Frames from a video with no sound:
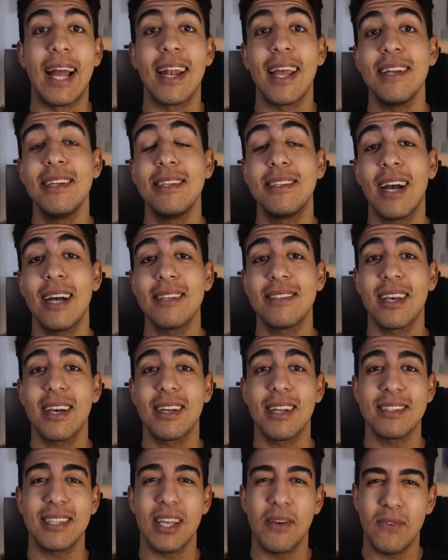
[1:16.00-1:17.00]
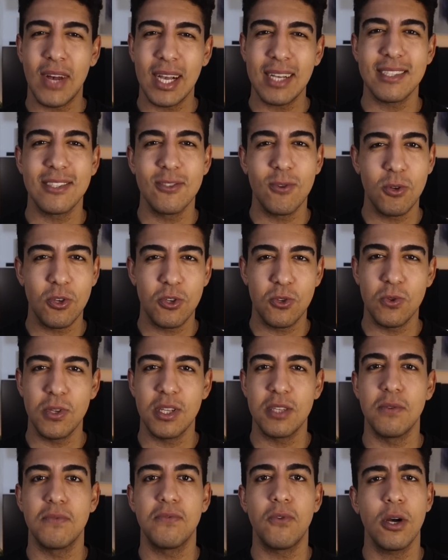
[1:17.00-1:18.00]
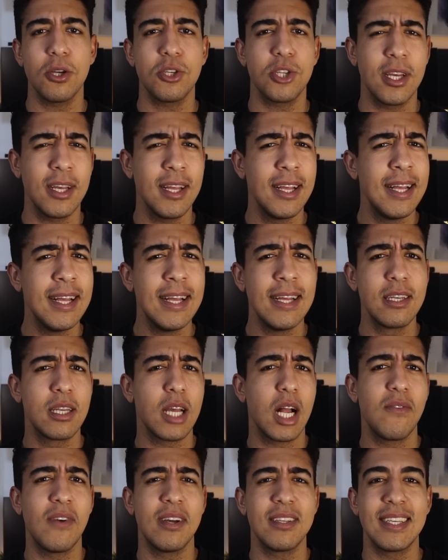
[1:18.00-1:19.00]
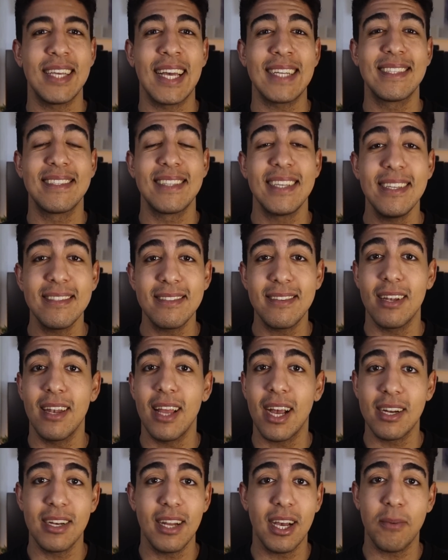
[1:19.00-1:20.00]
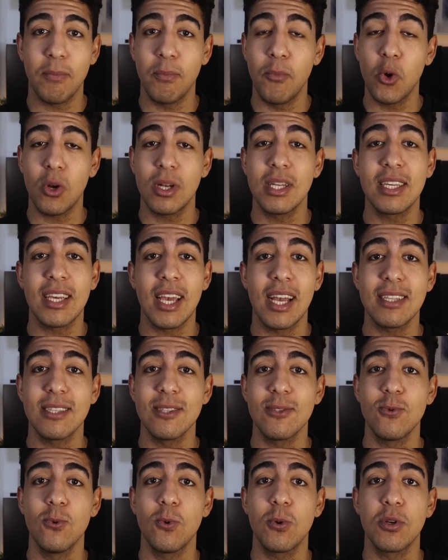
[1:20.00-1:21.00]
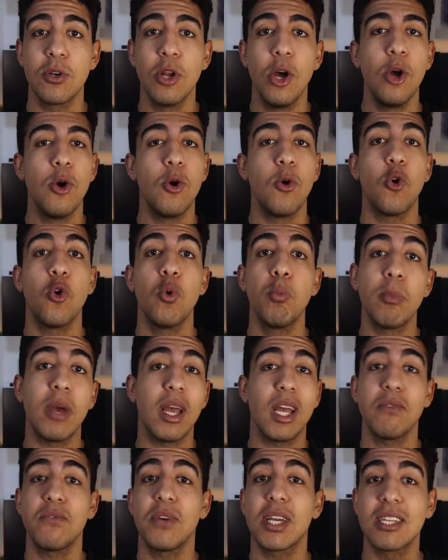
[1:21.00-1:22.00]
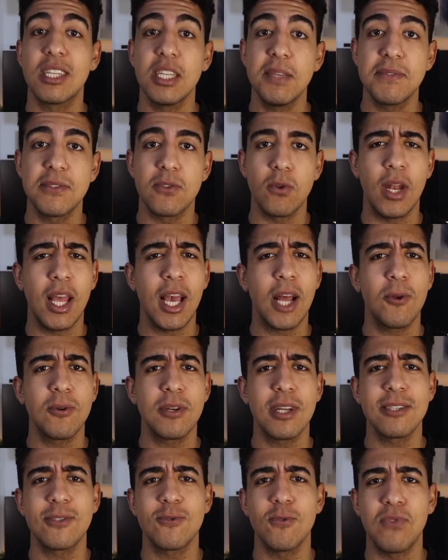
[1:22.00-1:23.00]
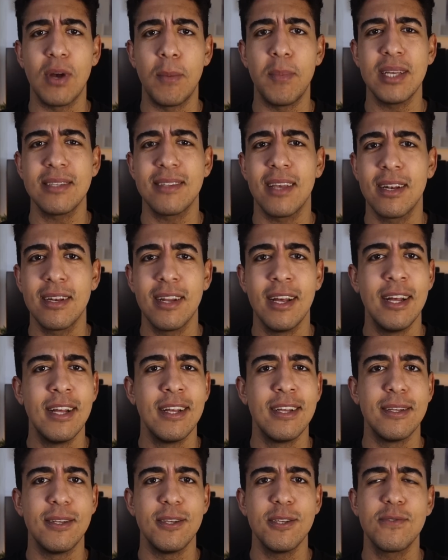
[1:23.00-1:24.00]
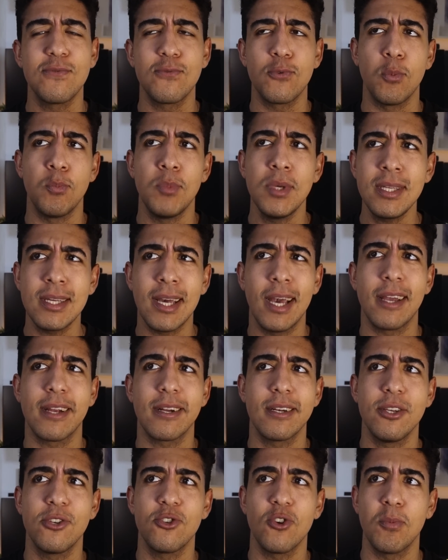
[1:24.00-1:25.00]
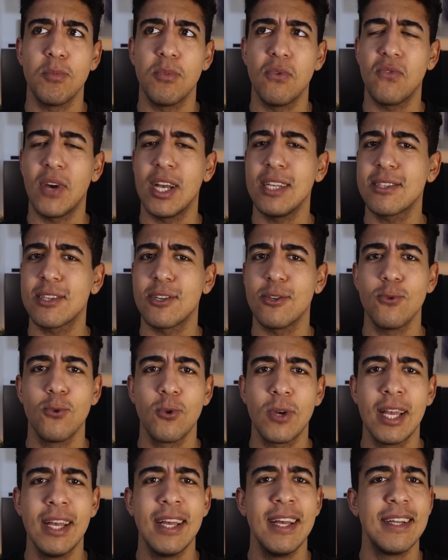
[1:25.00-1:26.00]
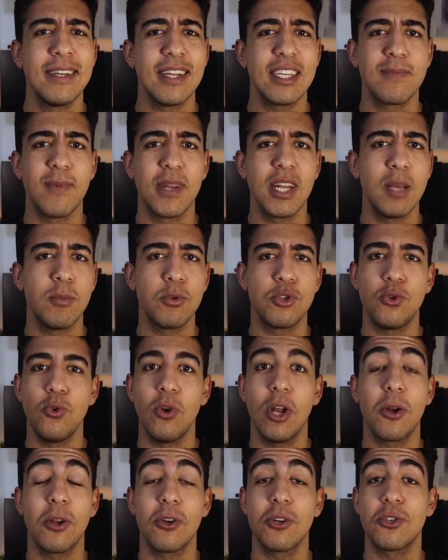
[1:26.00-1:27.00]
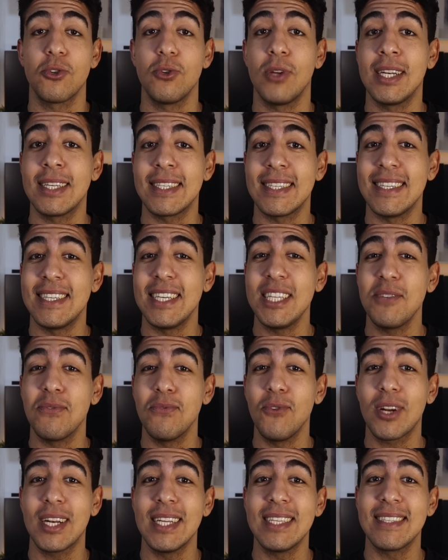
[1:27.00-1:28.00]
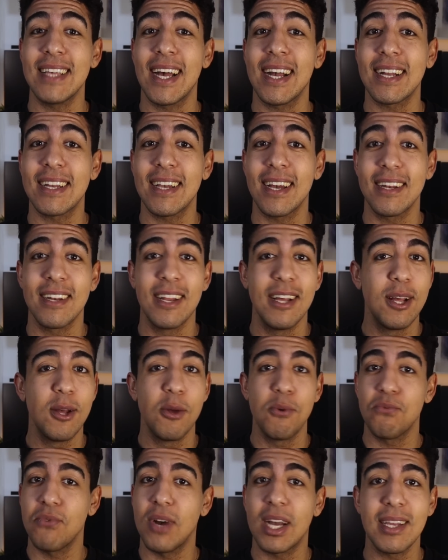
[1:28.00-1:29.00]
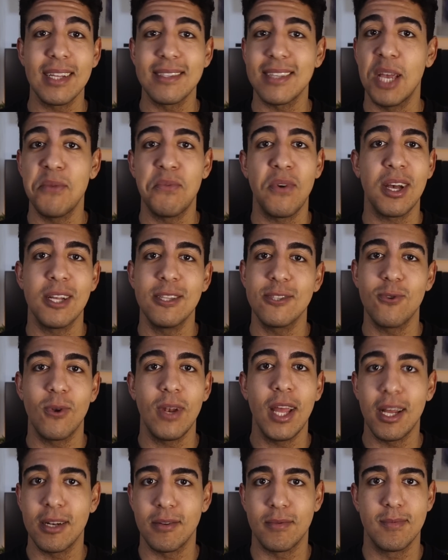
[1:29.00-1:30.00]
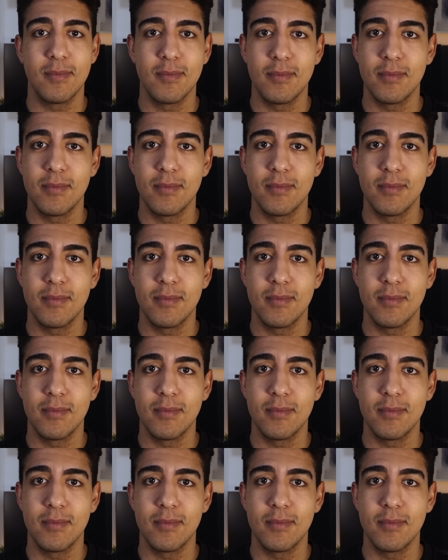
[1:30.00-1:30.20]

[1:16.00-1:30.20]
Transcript: Allein die Tatsache, dass Erwachsene und studierte Forscher teilweise jahrzehntelang nach Möglichkeiten suchen, um effektiv zu lernen und das zu verbessern, ist für mich eigentlich schon Beweis genug, dass man einem Schüler oder Studenten nicht wirklich sagen kann, fang jetzt einfach an zu lernen.